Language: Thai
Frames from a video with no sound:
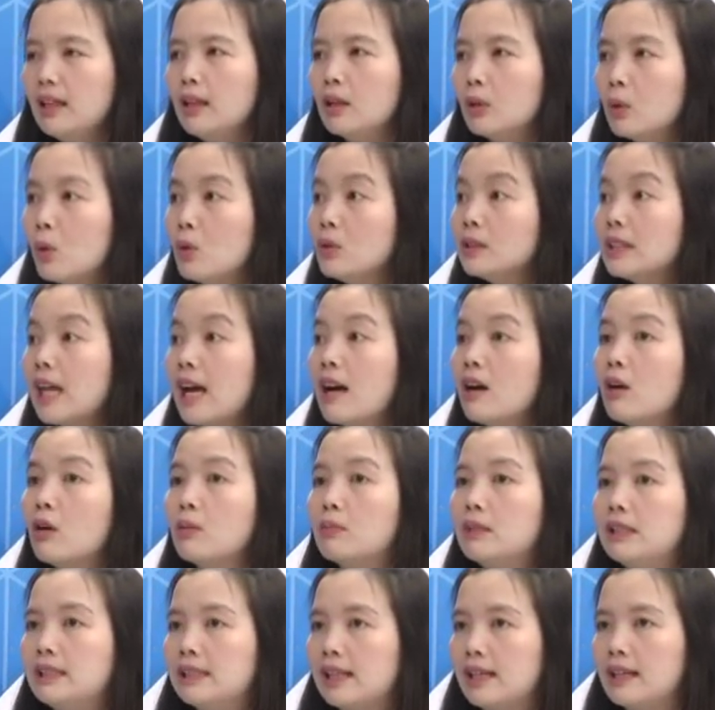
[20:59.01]
โครงสร้างของ
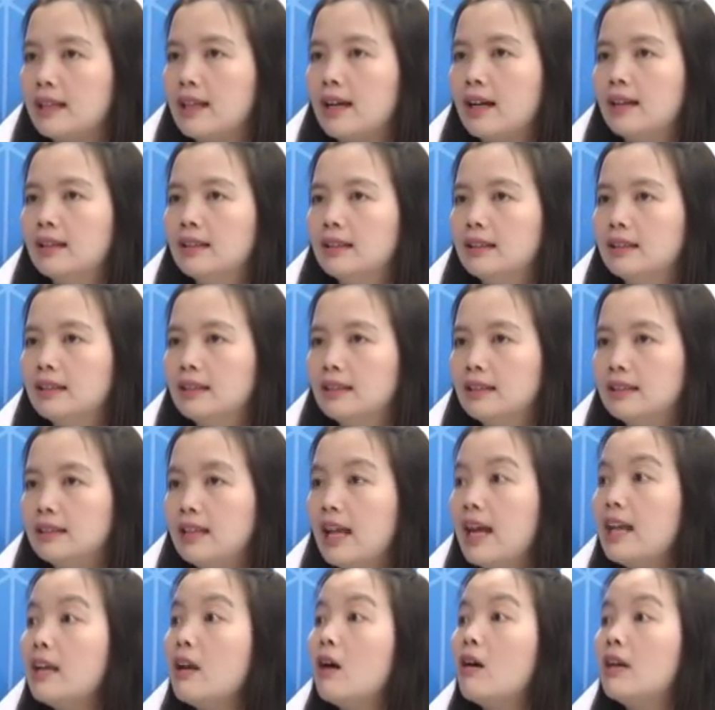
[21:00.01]
บริษัทเนี่ย
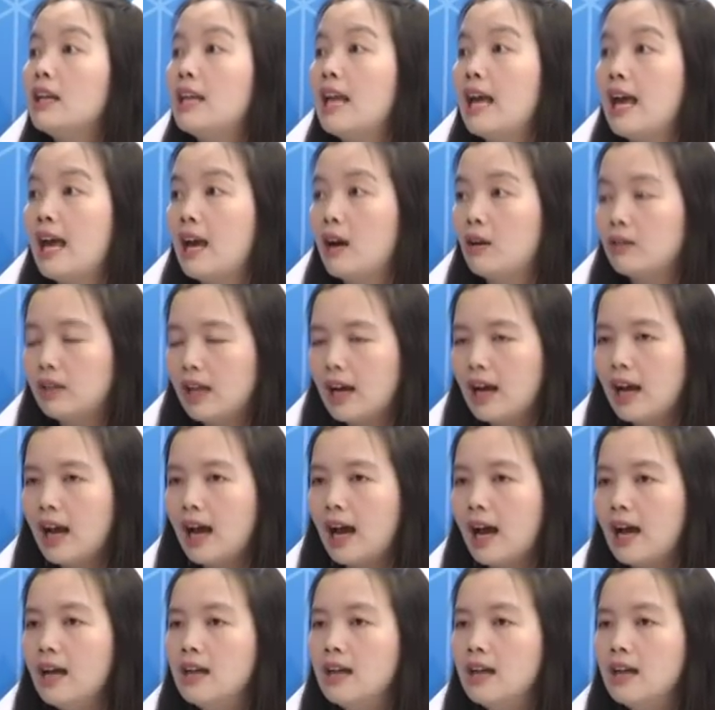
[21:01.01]
แน่นอนแล้วนะคะ